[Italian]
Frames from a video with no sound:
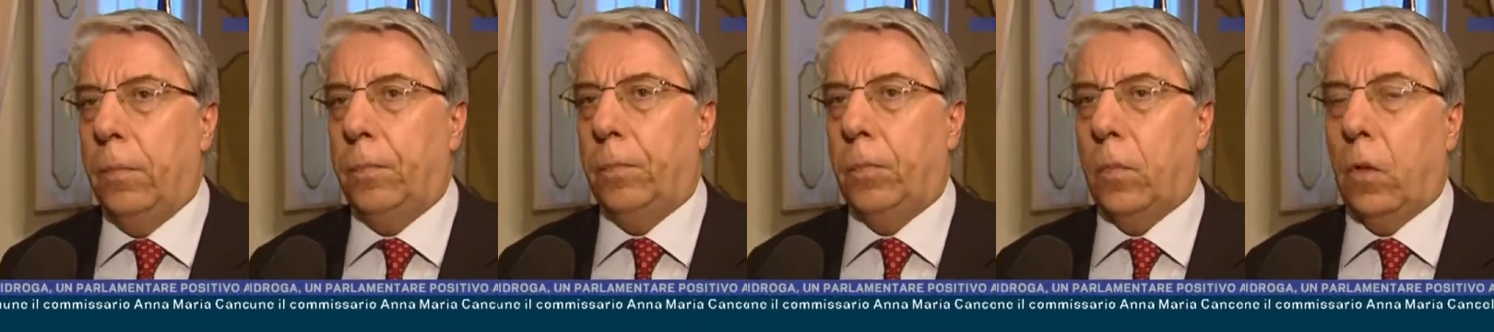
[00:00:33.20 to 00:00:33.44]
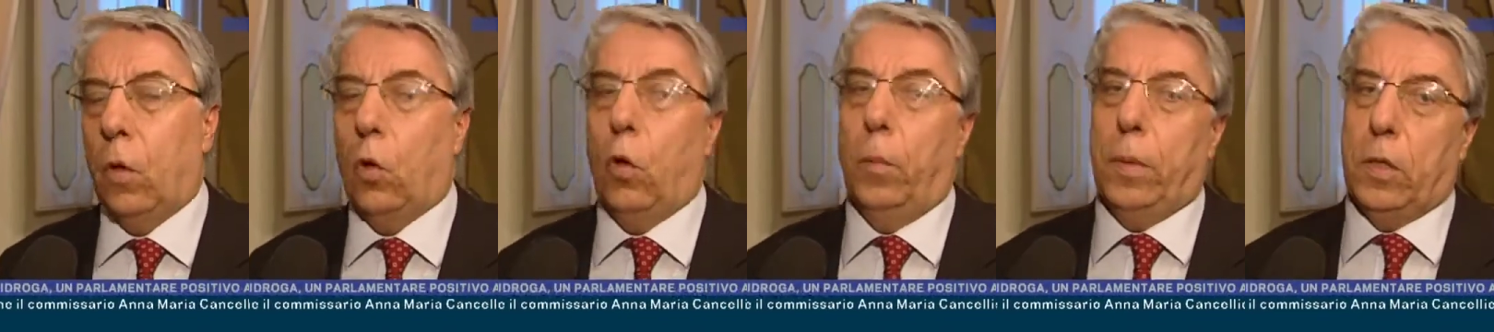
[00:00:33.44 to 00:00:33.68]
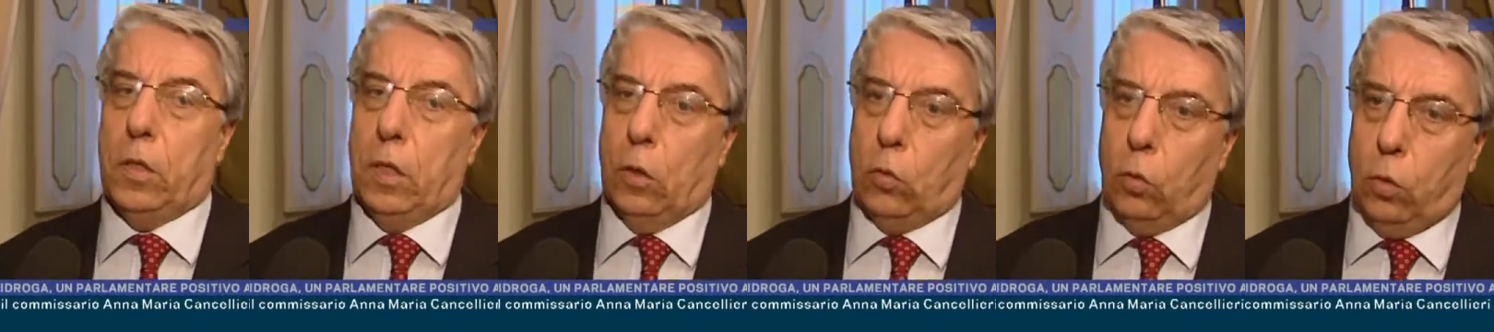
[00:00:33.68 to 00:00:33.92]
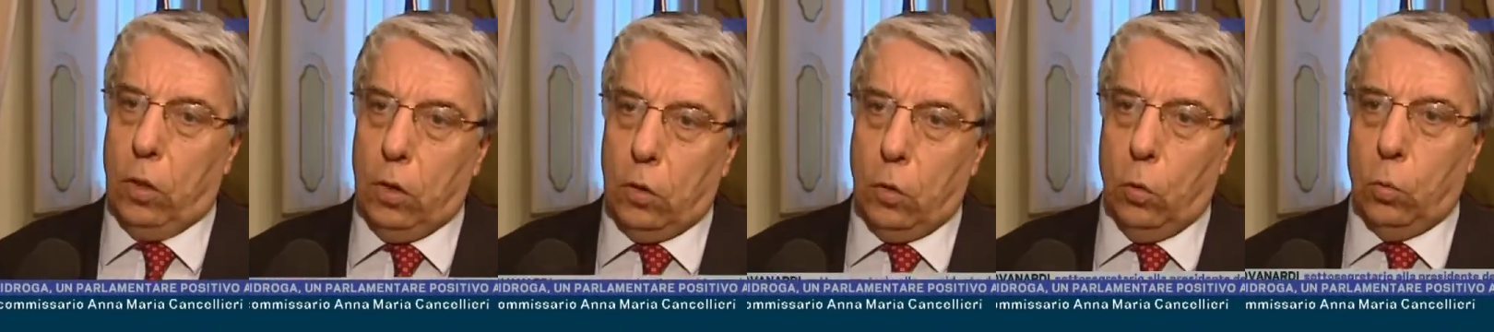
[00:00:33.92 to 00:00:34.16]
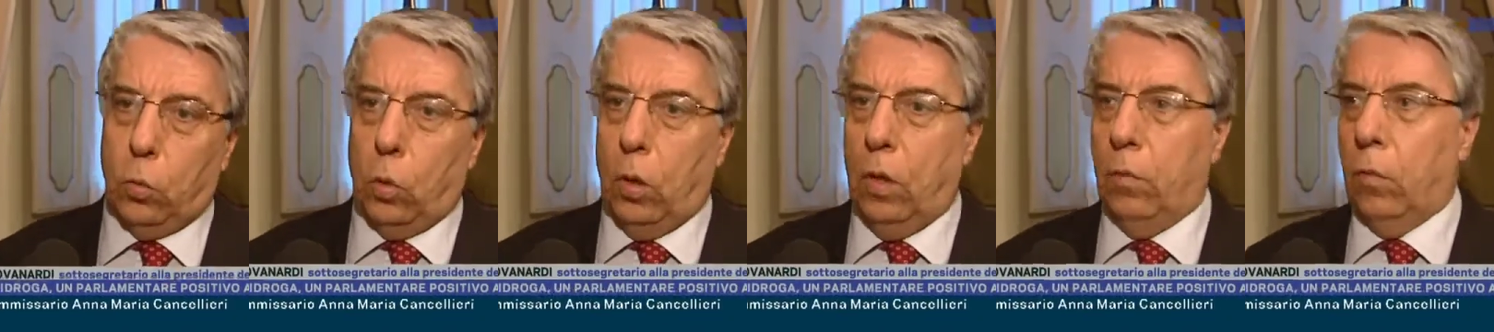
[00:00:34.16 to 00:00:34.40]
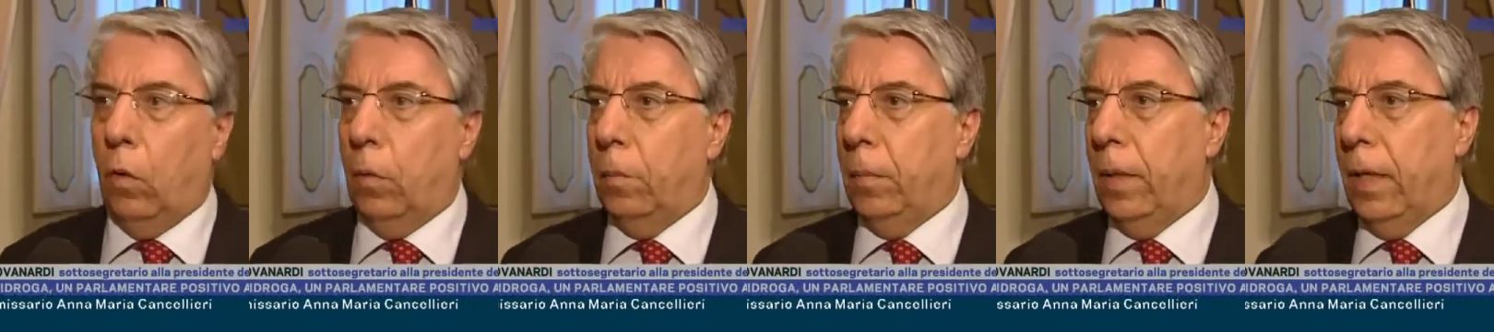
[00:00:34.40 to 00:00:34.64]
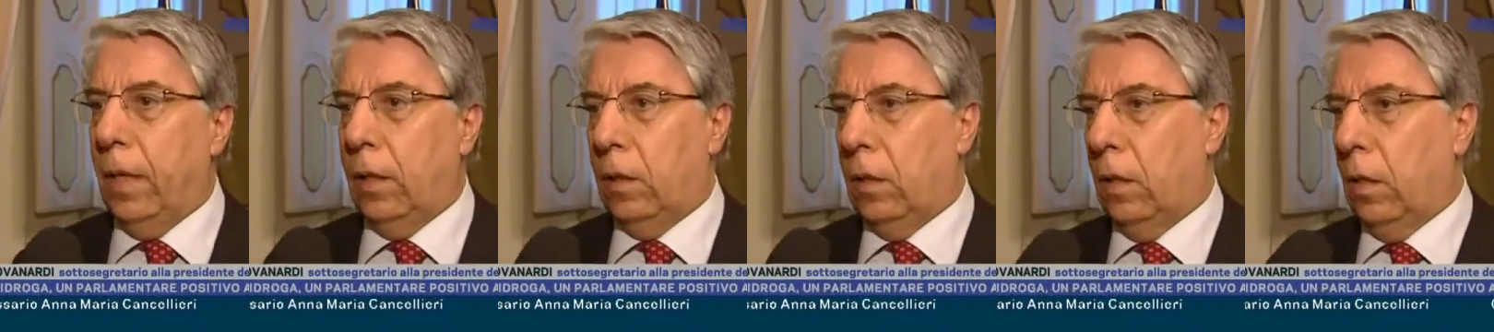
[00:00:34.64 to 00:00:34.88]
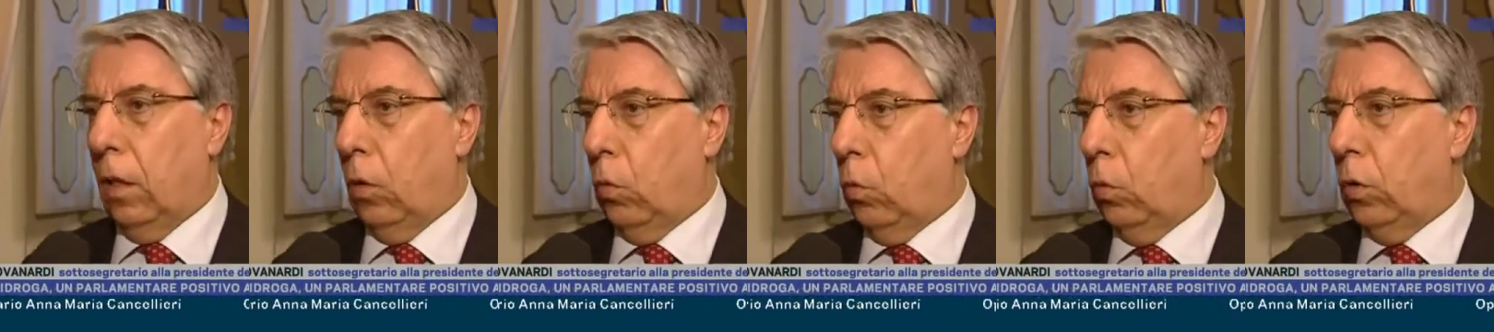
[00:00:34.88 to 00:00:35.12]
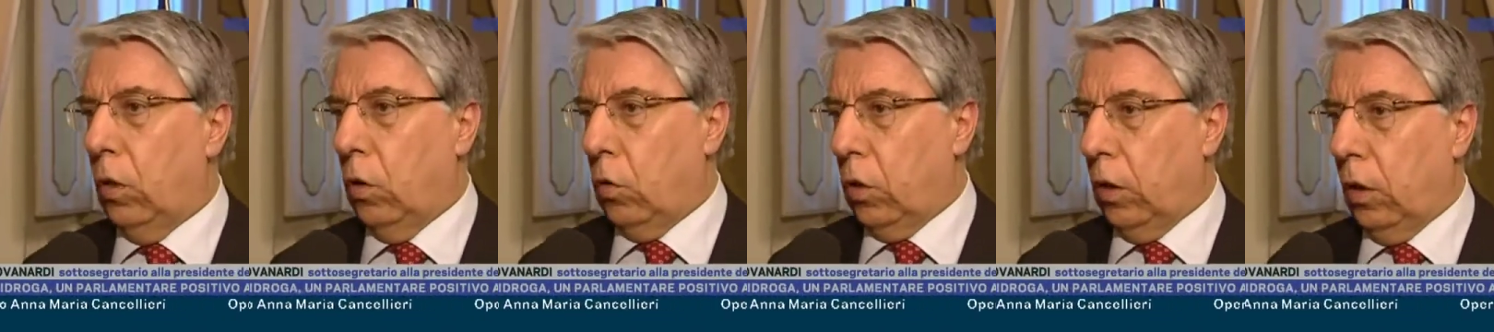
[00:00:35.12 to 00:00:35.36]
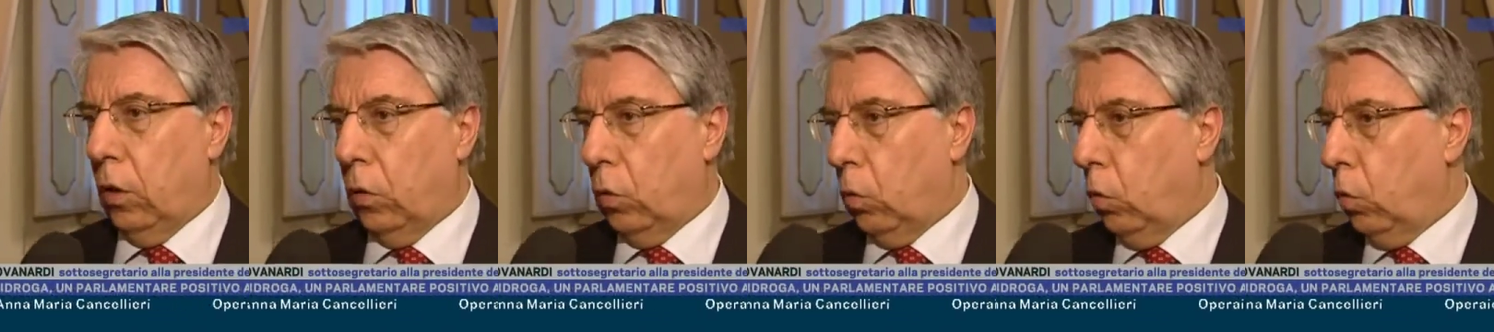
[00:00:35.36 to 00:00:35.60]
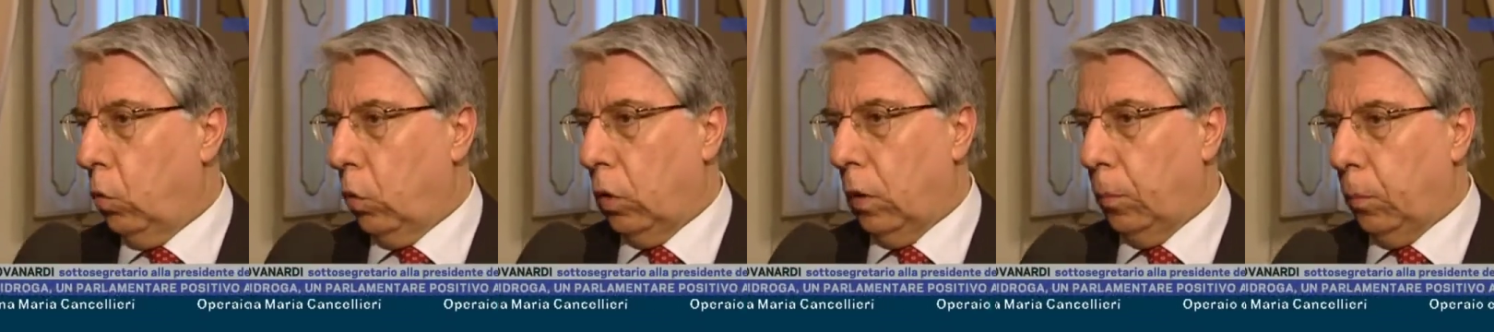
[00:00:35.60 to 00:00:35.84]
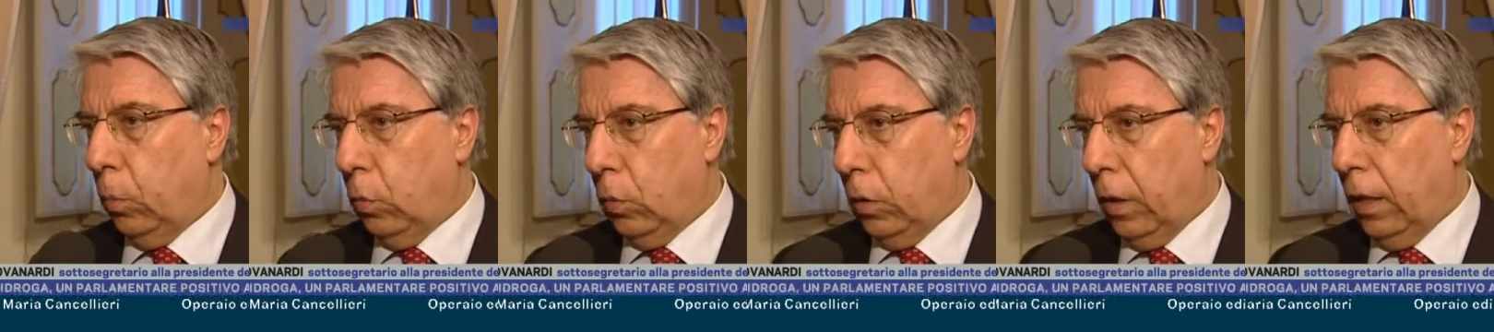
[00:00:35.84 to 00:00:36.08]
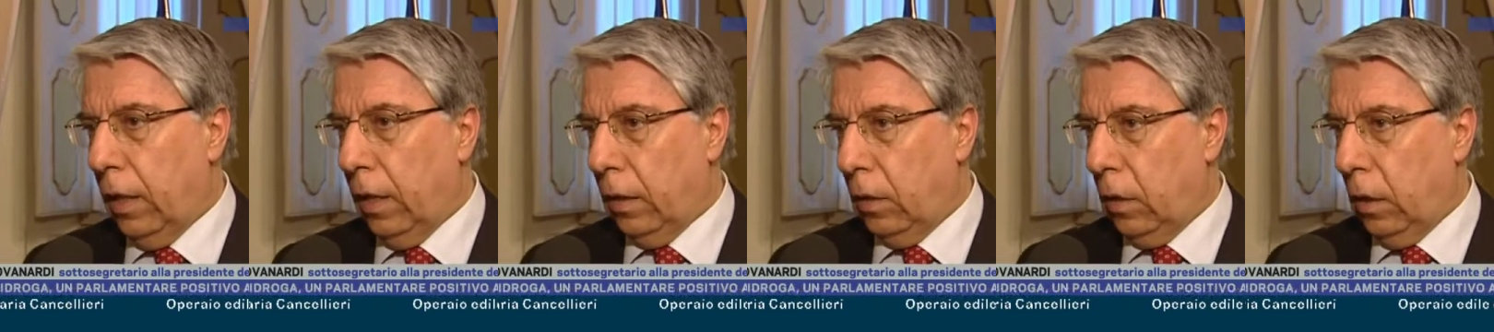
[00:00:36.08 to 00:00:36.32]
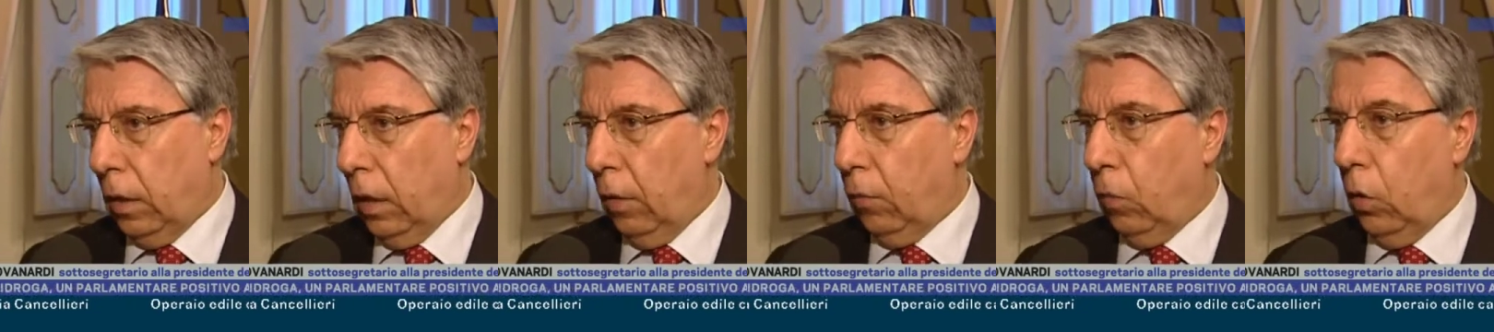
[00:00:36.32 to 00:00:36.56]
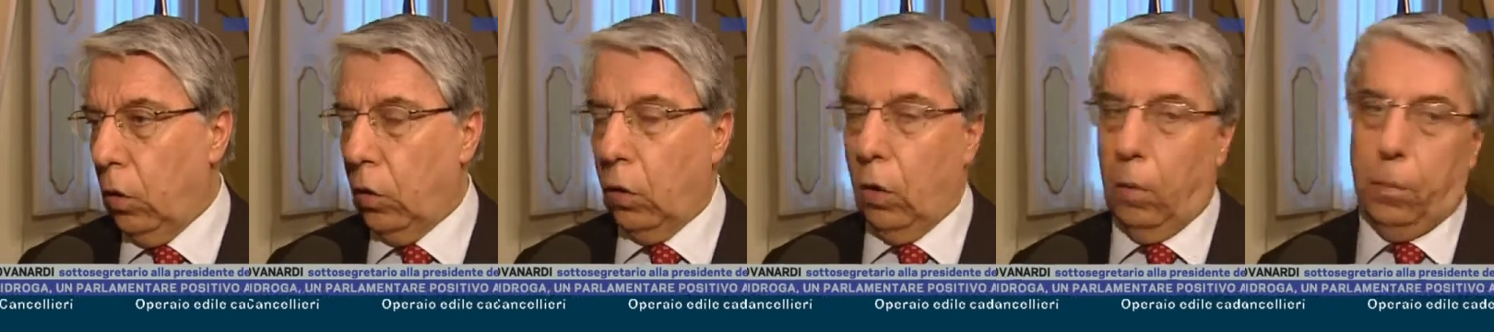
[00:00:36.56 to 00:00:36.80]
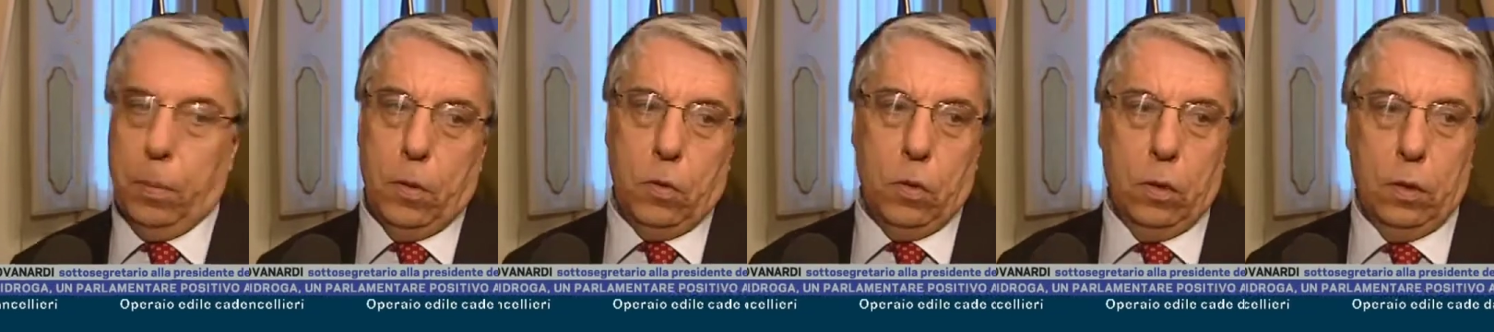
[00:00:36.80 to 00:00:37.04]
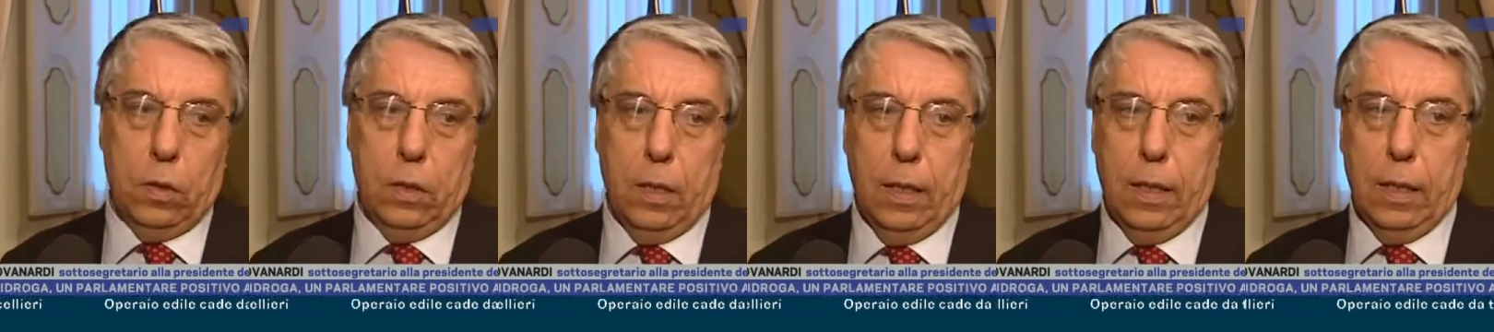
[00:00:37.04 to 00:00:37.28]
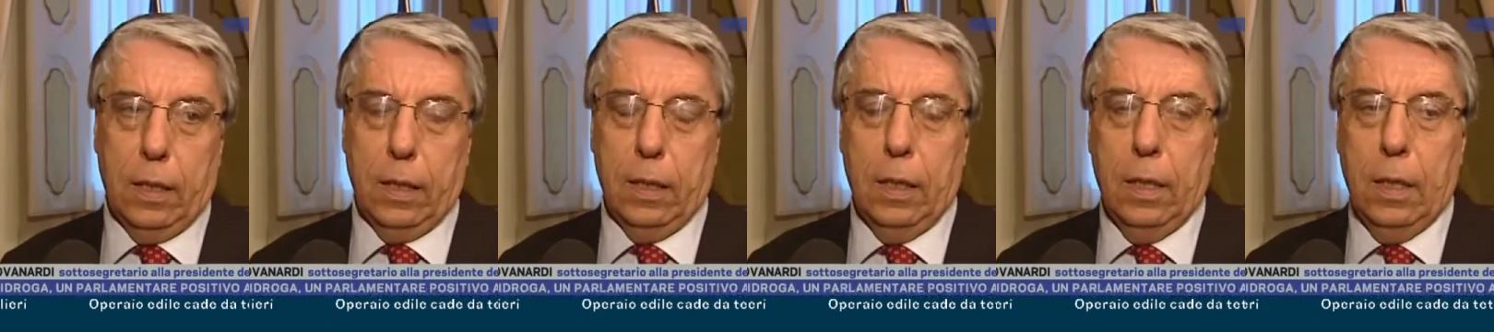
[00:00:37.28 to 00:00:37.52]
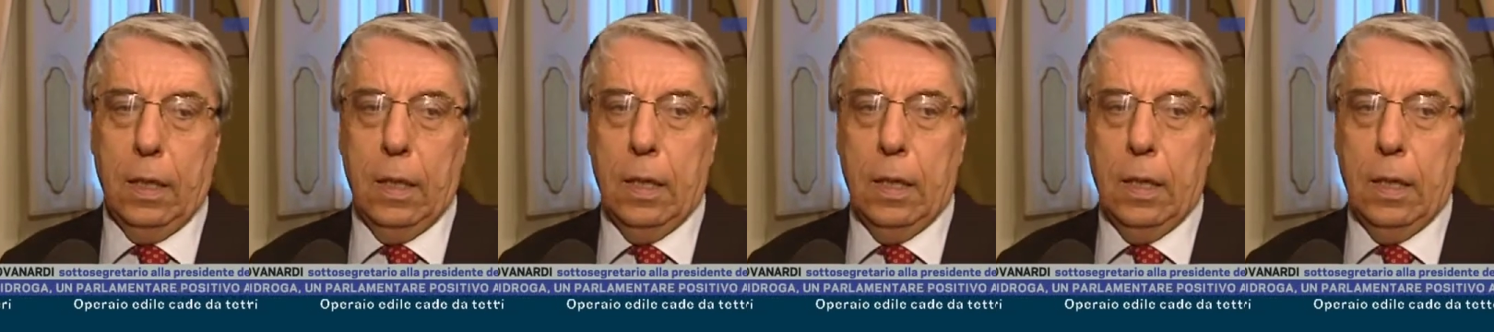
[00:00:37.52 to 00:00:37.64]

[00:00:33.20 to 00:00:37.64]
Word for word: come è stato detto autorevolmente da alcuni senatori o deputati che vogliono presentare